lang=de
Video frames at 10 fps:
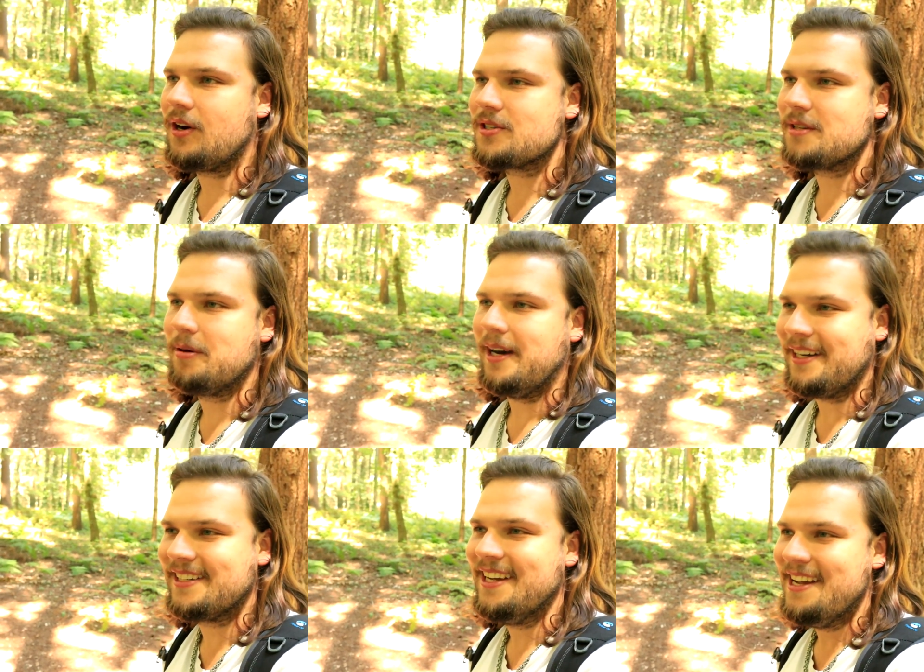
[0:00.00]

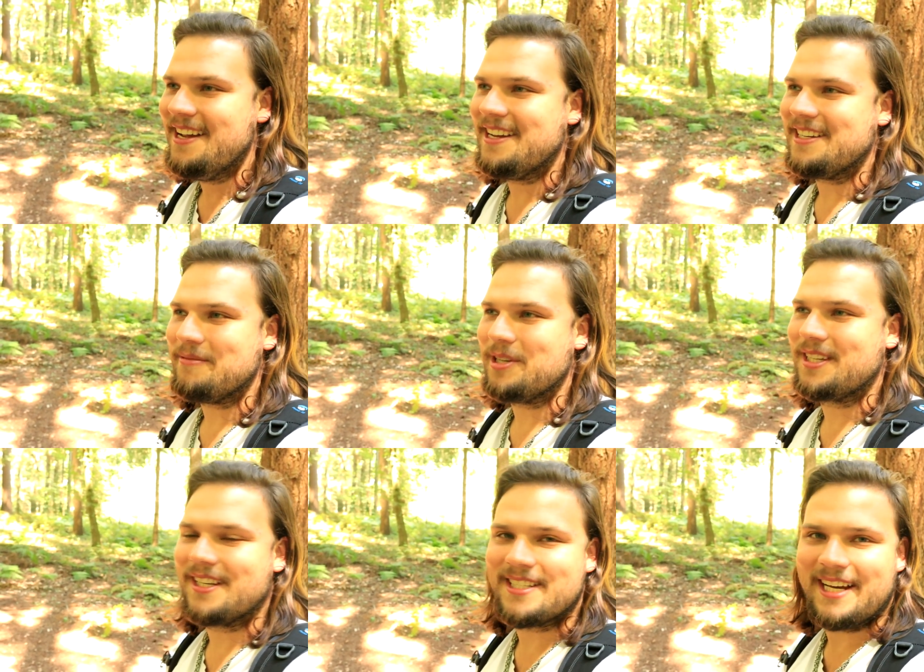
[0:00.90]
rausgebracht, in dem
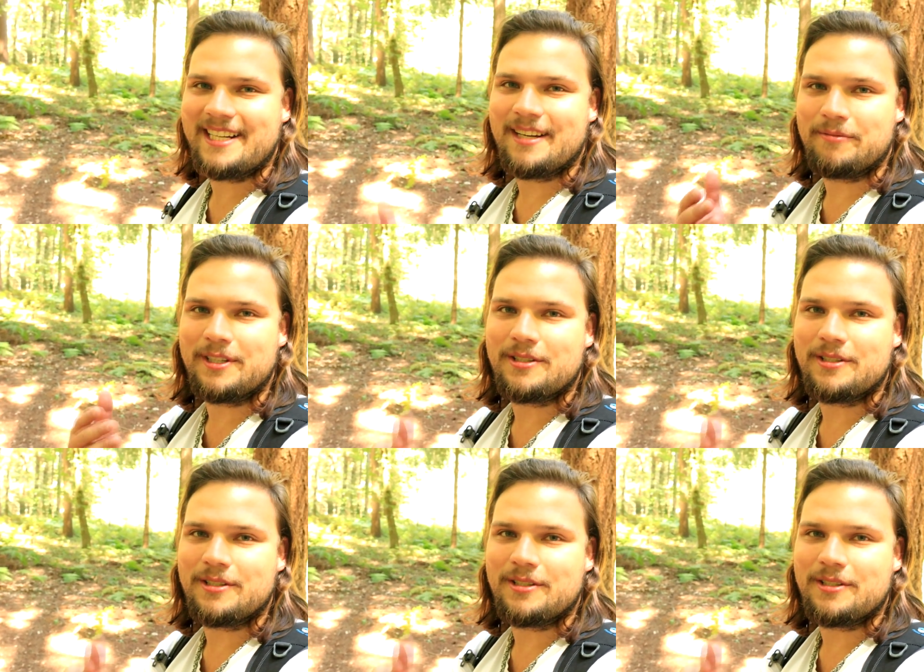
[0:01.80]
ich gezeigt habe, wie